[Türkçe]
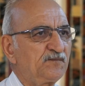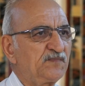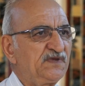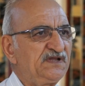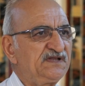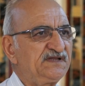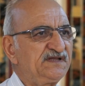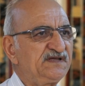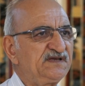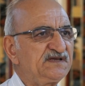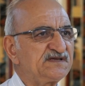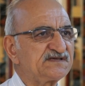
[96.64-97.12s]

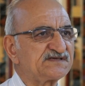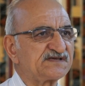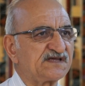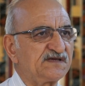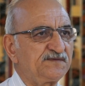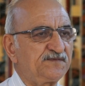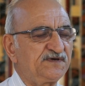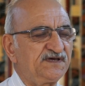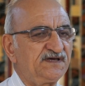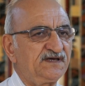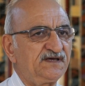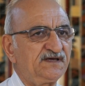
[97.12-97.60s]
Bildiğiniz
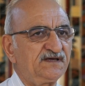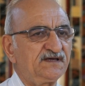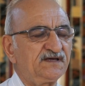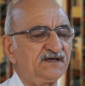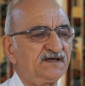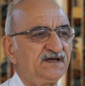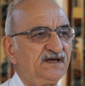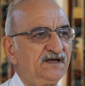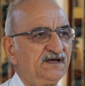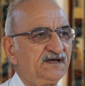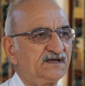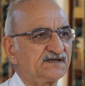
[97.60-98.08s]
gibi
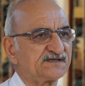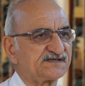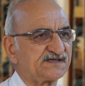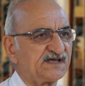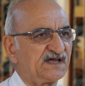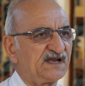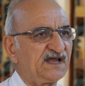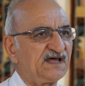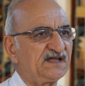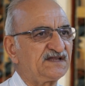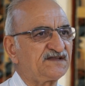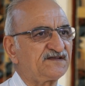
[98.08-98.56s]

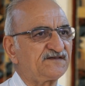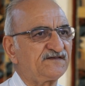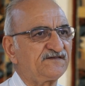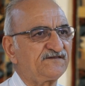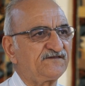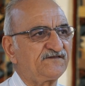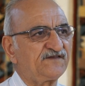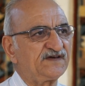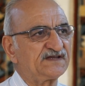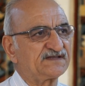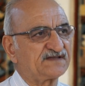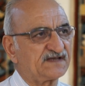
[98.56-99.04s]
sanat
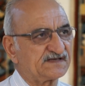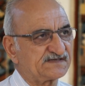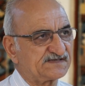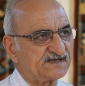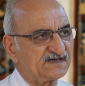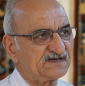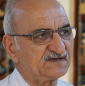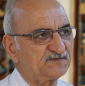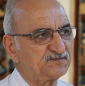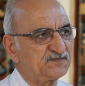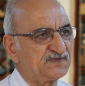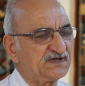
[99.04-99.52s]
ve
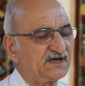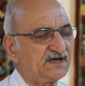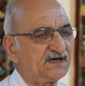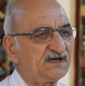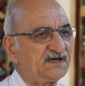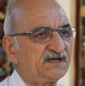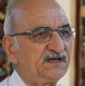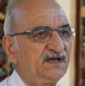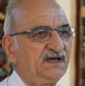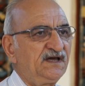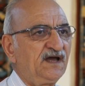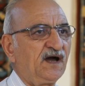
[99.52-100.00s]

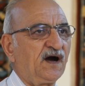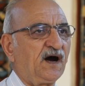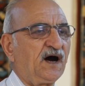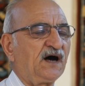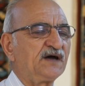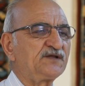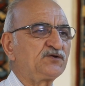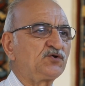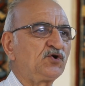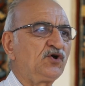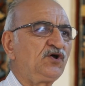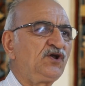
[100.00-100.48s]
tasarımda
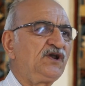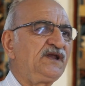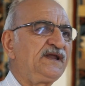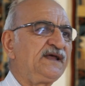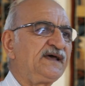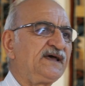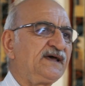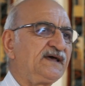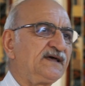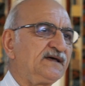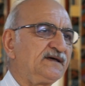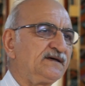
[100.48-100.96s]

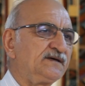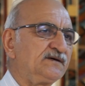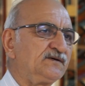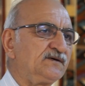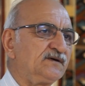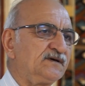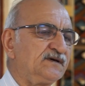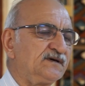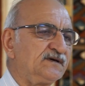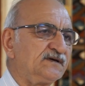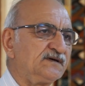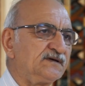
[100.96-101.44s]
atölye
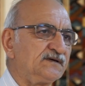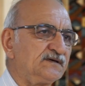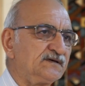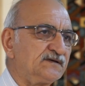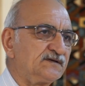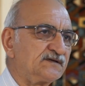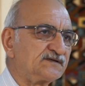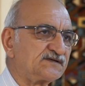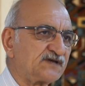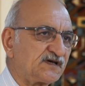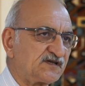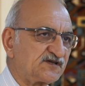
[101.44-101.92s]
e,
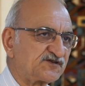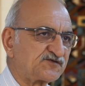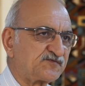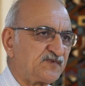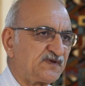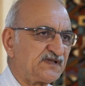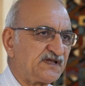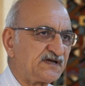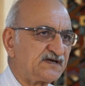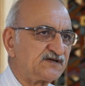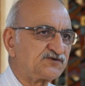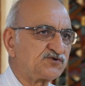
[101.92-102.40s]

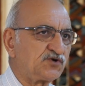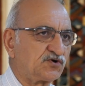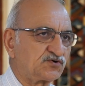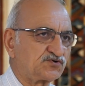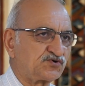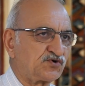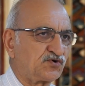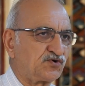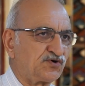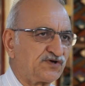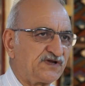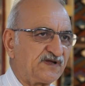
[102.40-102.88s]
çalışmaları
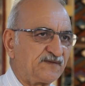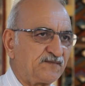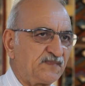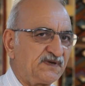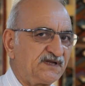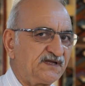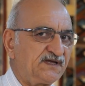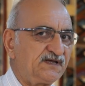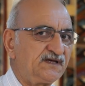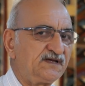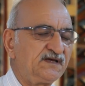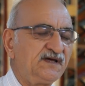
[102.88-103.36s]
çok çok
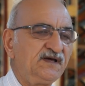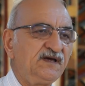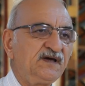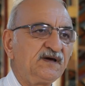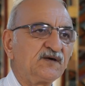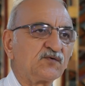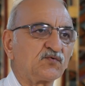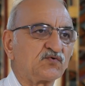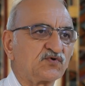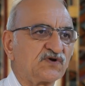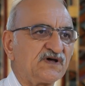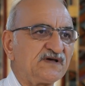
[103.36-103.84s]
önemli.
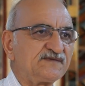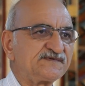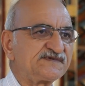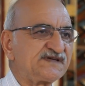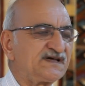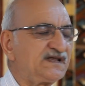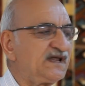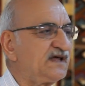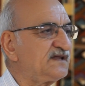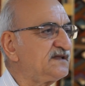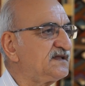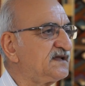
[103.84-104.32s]

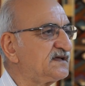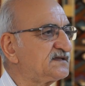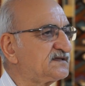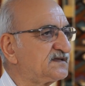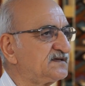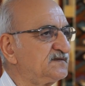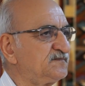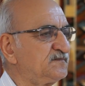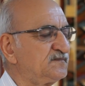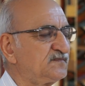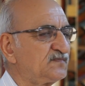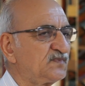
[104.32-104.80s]
Kuramsal
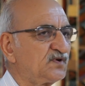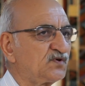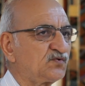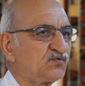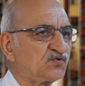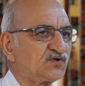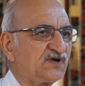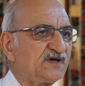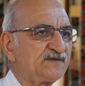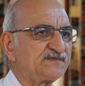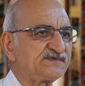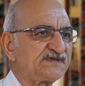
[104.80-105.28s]
anlatım,
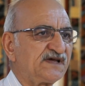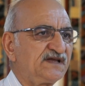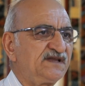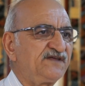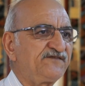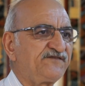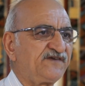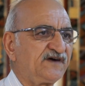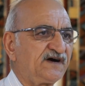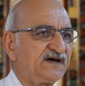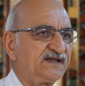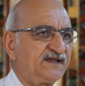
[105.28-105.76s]
kuramsal
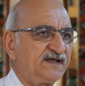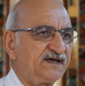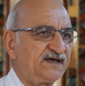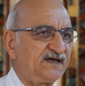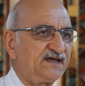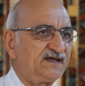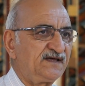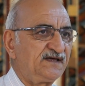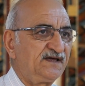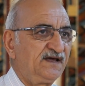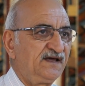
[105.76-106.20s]
ifade,